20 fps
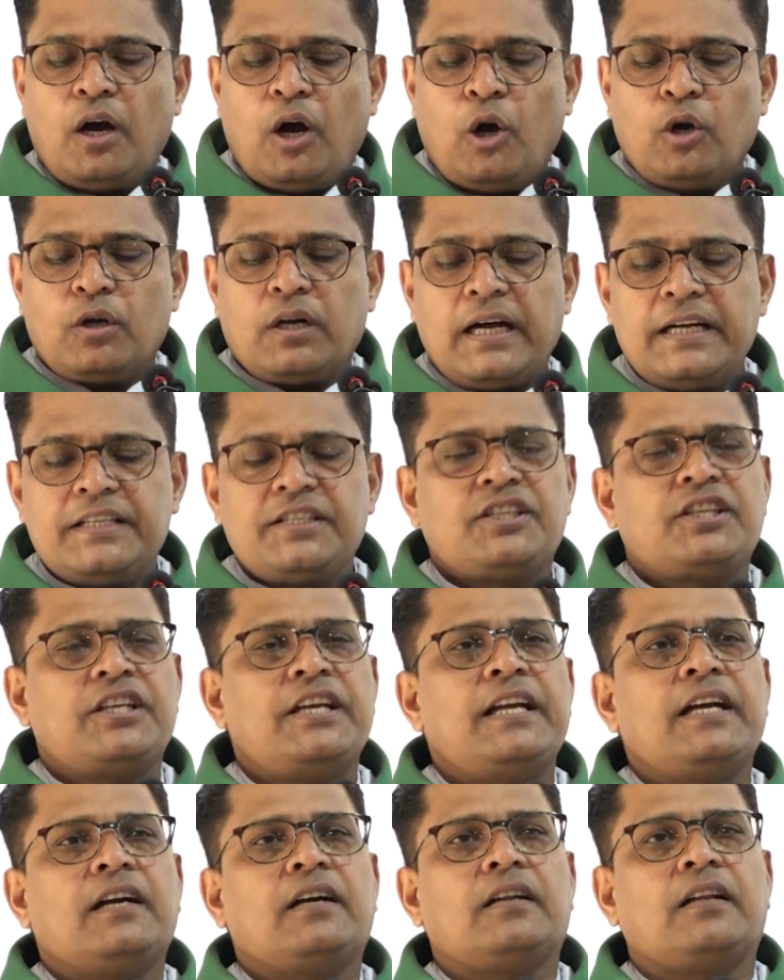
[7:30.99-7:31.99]
और
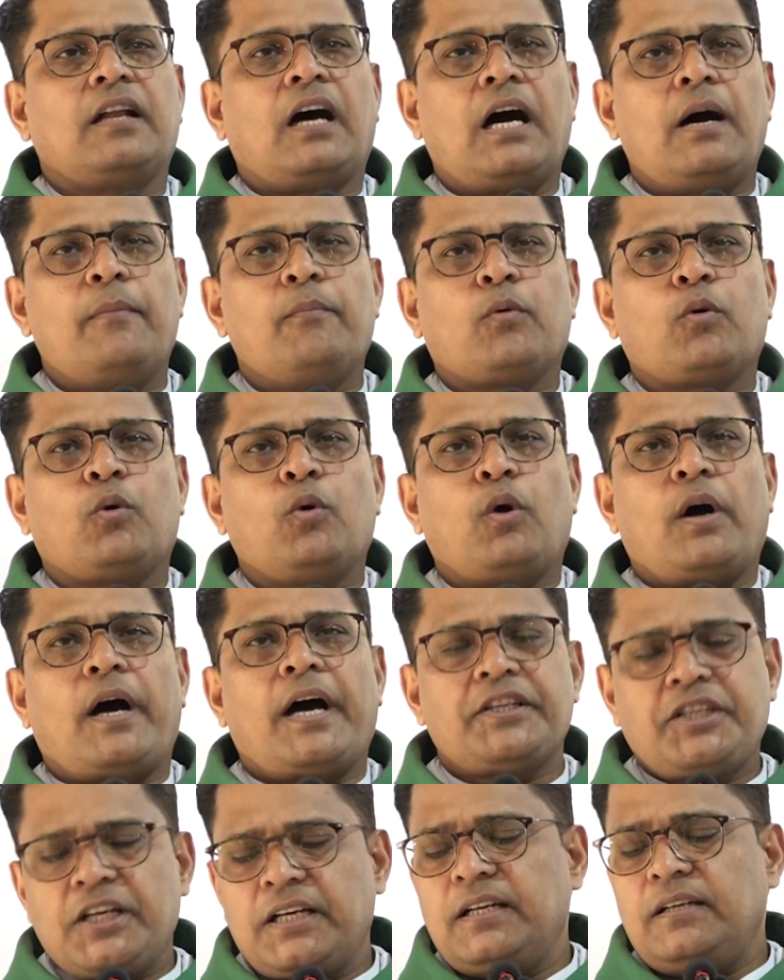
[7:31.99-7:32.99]
अच्छे गुलाम को
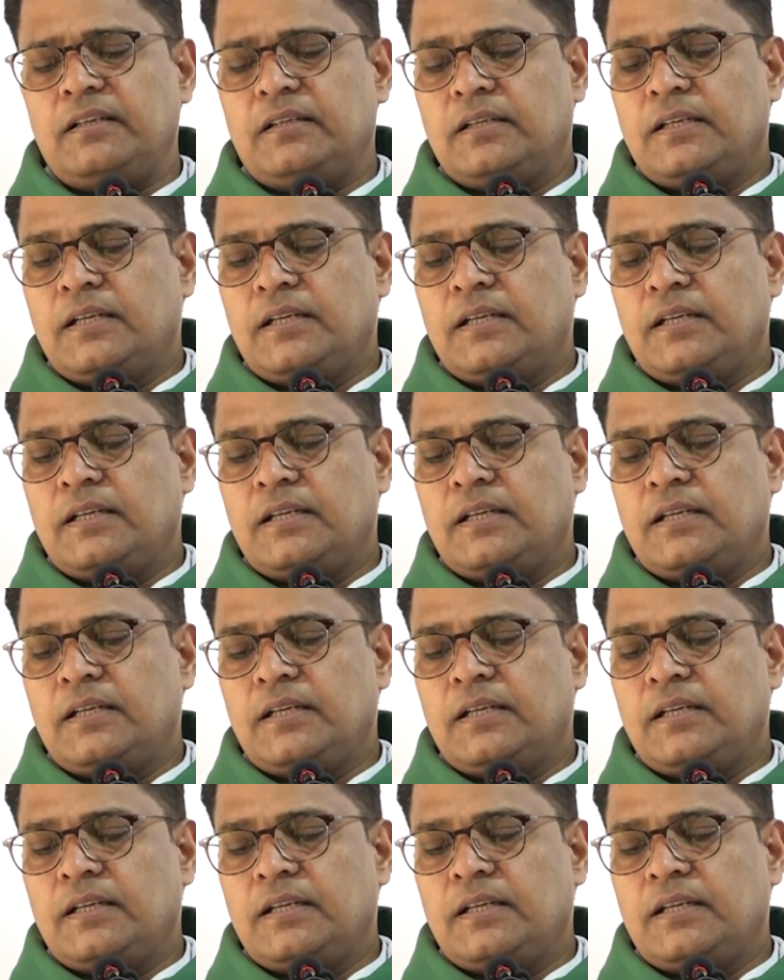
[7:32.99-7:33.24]
अजर